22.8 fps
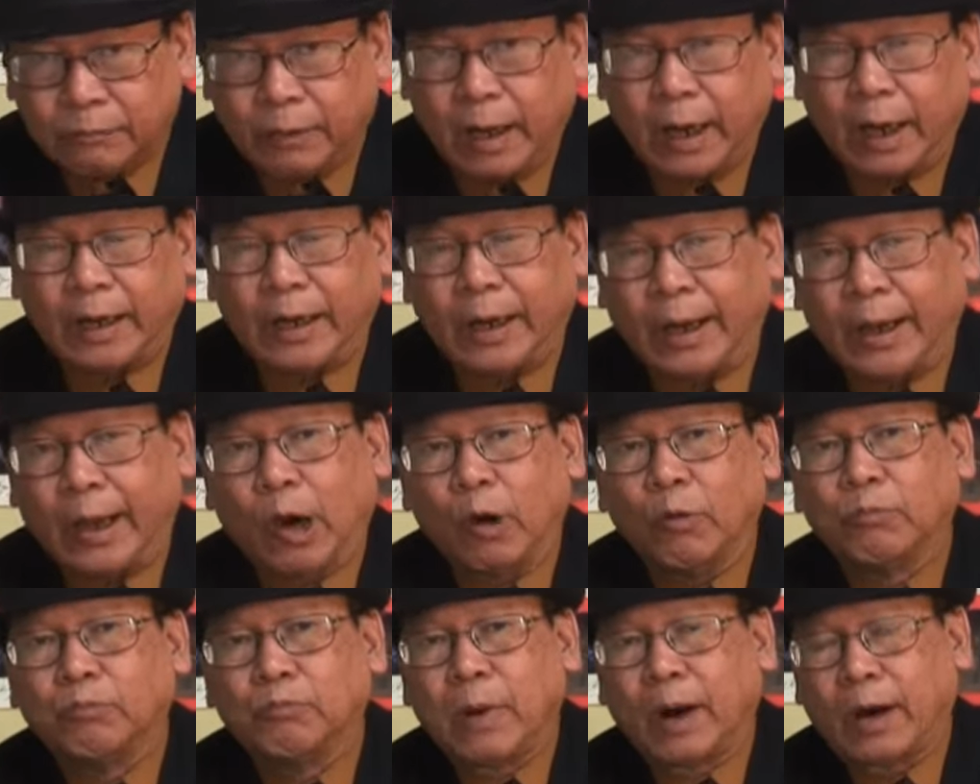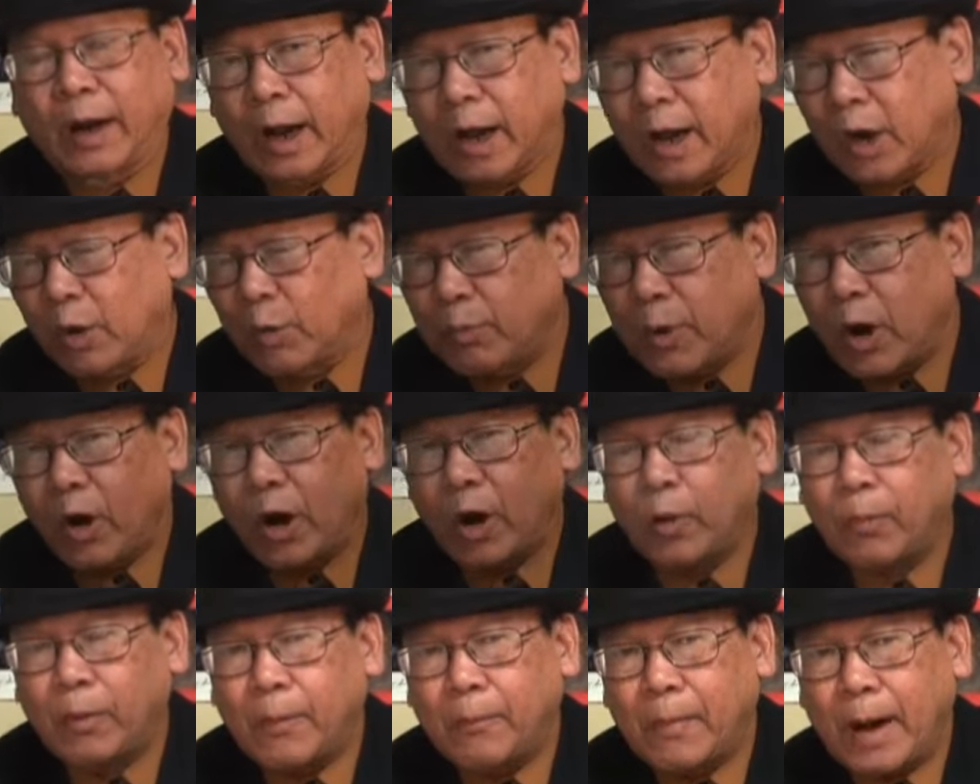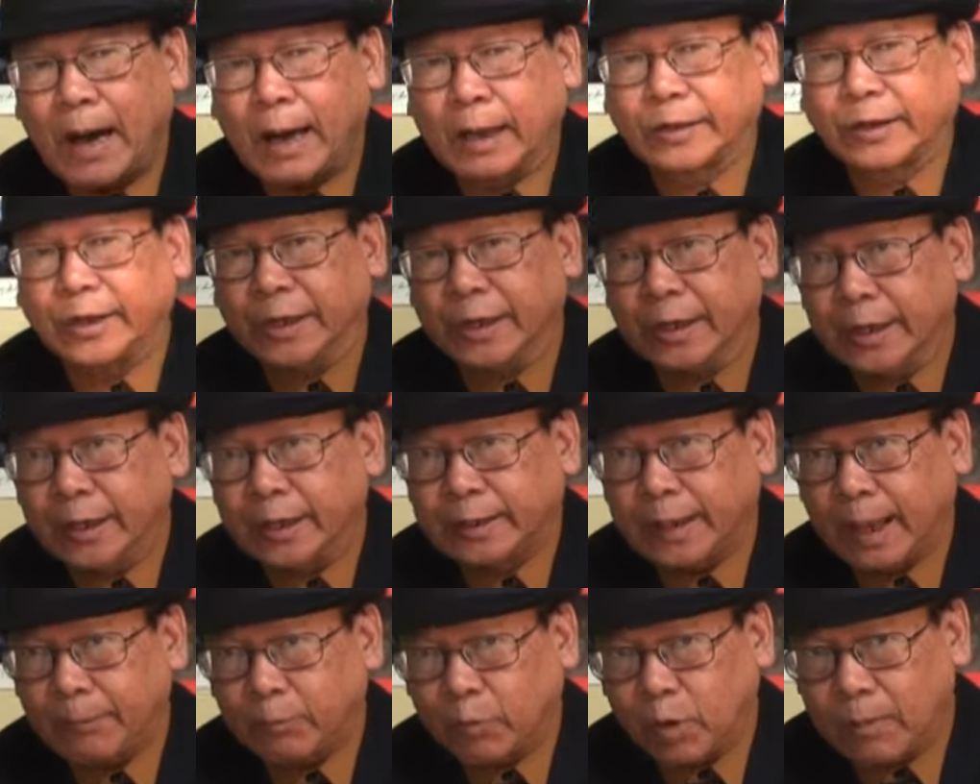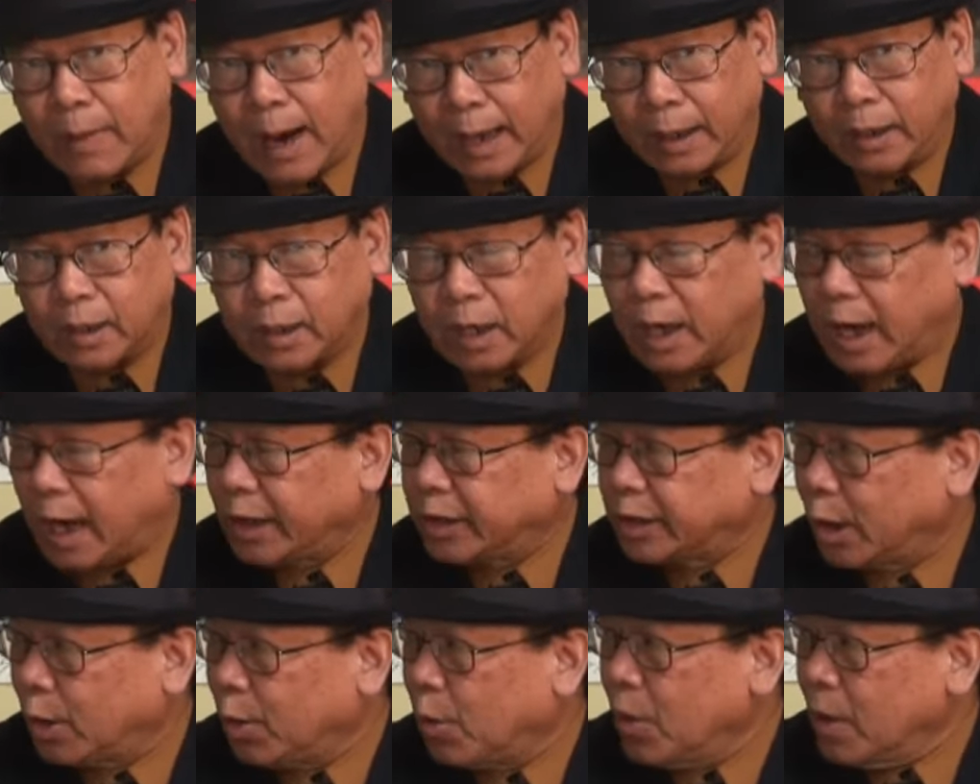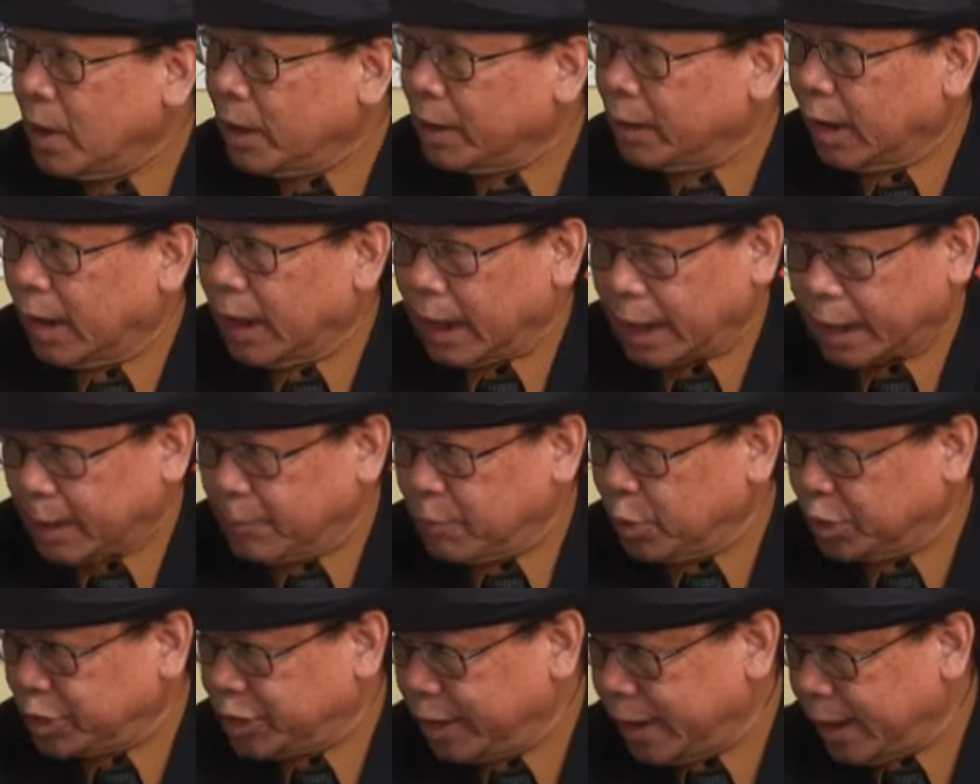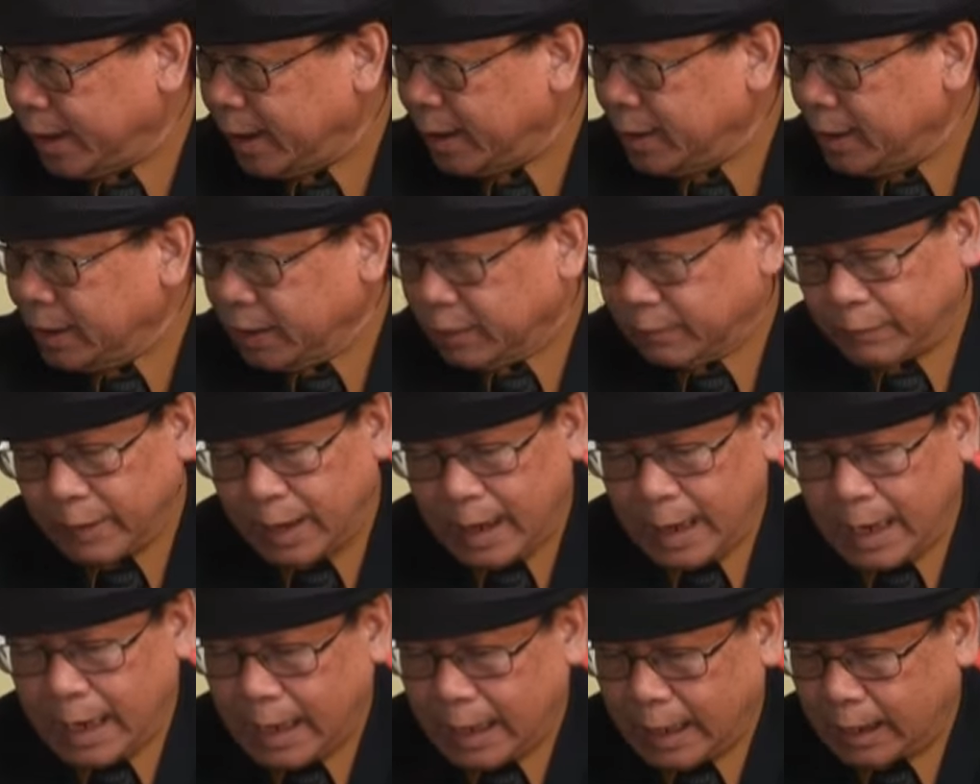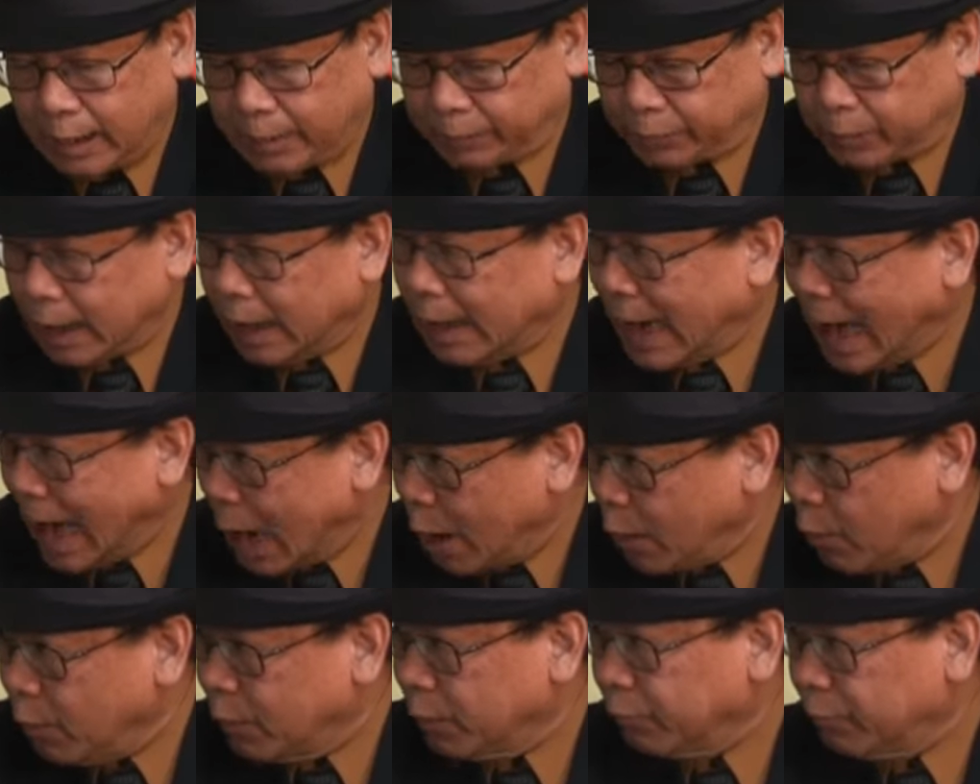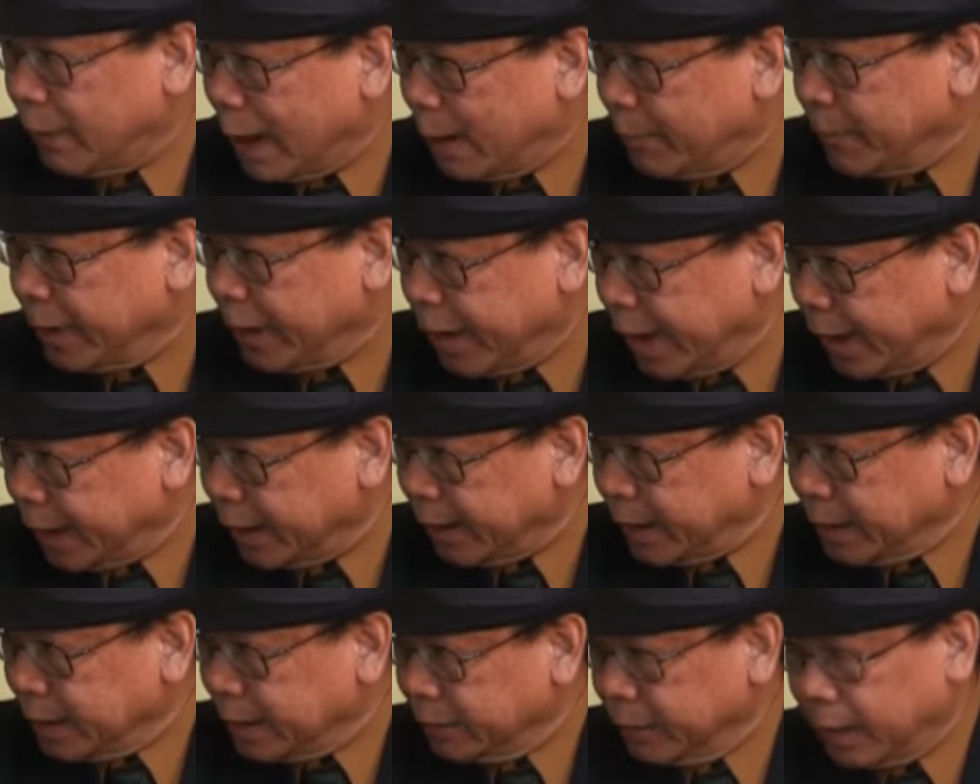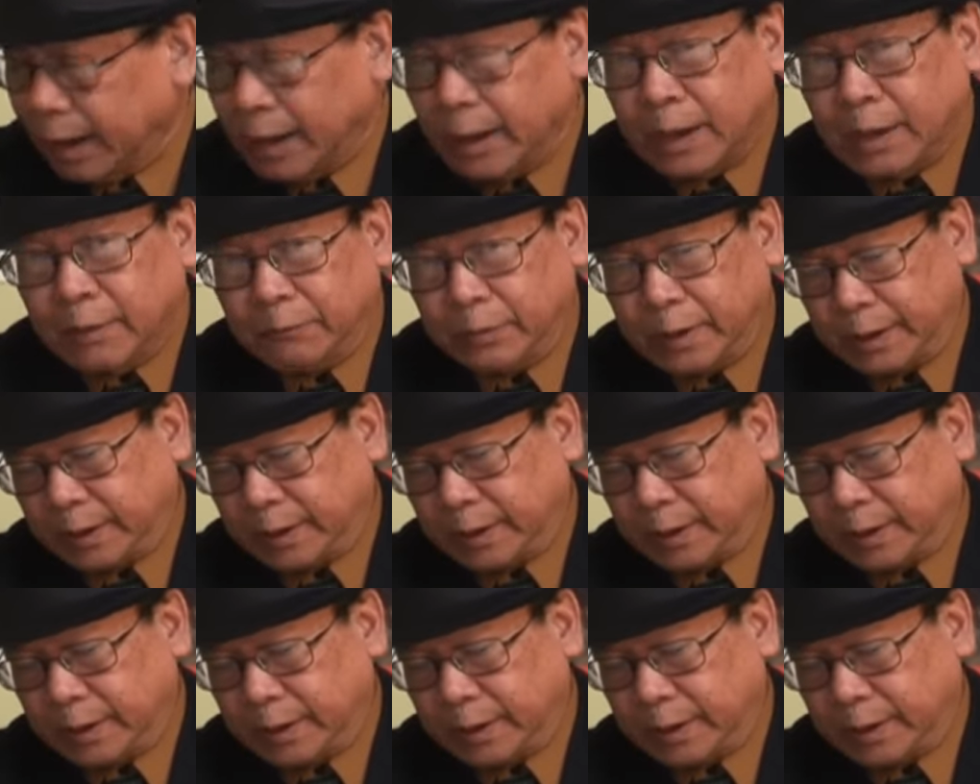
và lần này ông Barack Obama chỉ đi thăm có ba nước ở Á Châu, đó là Campuchia và Ấn, Lào Điện. và Mỹ Điện, Mỹ Điện. Dạ. Ừ.